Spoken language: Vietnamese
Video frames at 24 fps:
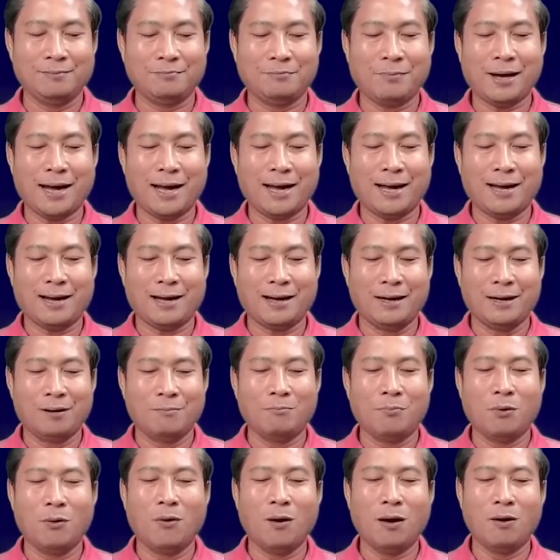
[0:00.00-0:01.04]
bà
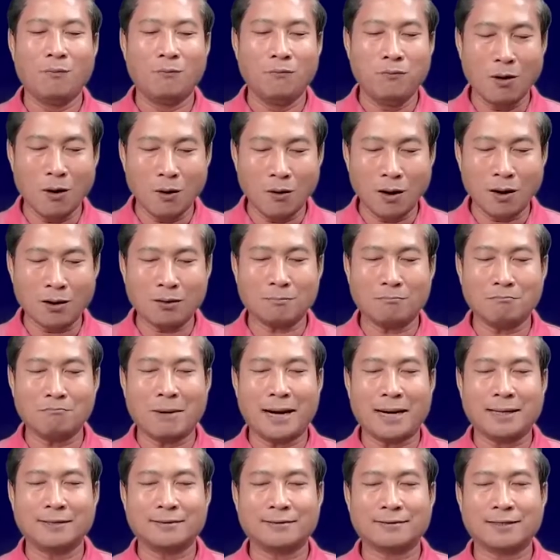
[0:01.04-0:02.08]
phù vọt
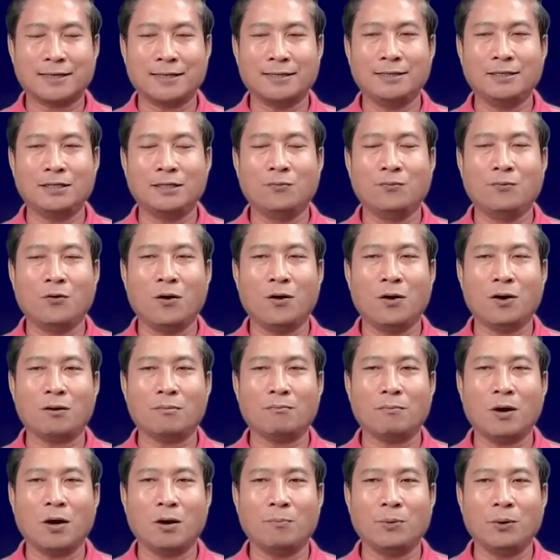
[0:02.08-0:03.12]
bảo sân chỉ vọt
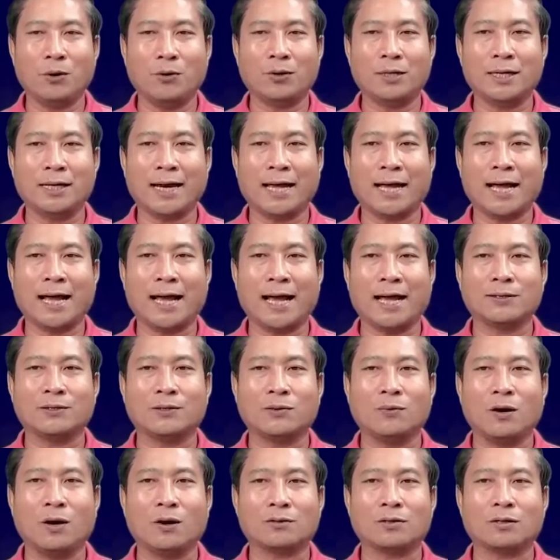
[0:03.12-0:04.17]
bóng phốn na ở
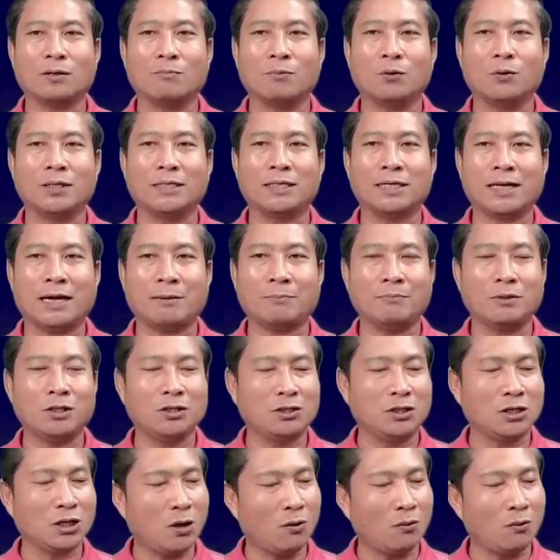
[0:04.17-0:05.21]
dụ học sập buôn chân nằm
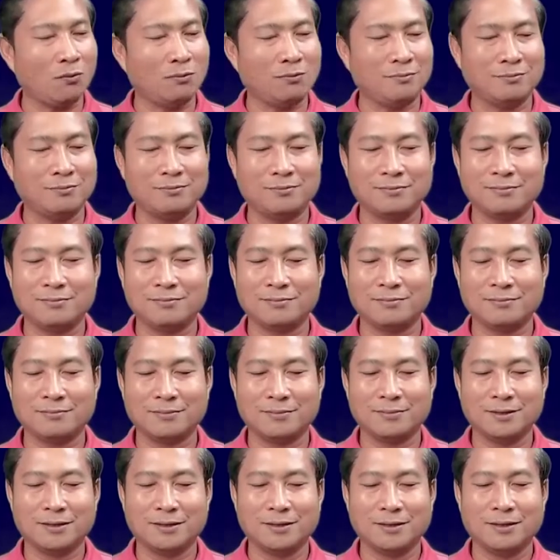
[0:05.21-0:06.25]
cứ chồng
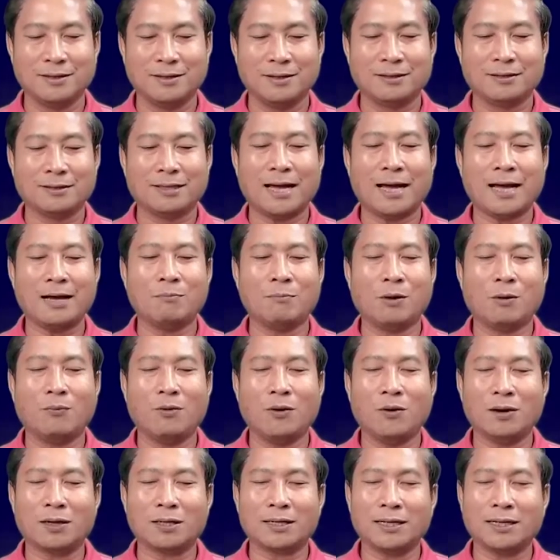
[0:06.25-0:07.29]
tay bảo
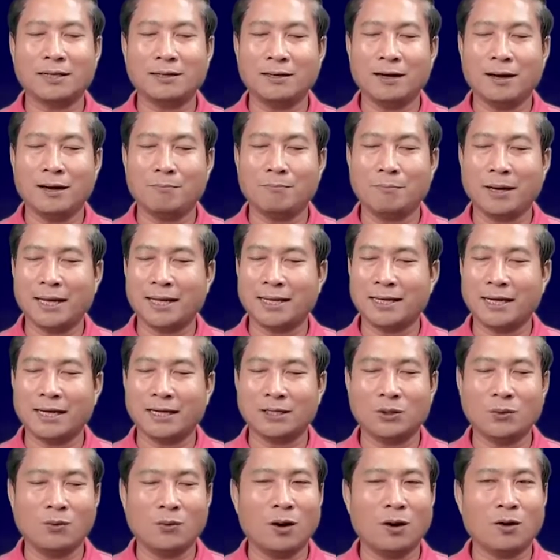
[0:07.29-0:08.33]
vọt năng miền ở
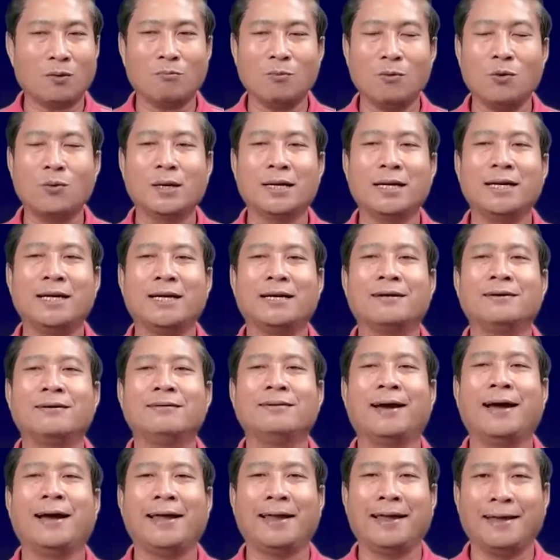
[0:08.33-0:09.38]
dụ học buôn ấy
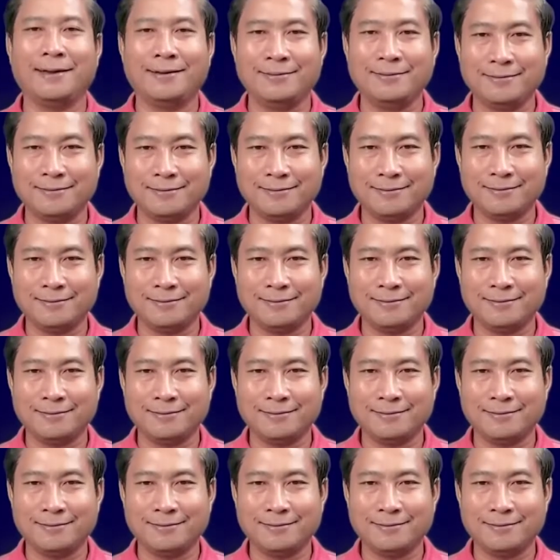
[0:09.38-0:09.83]
cứ hình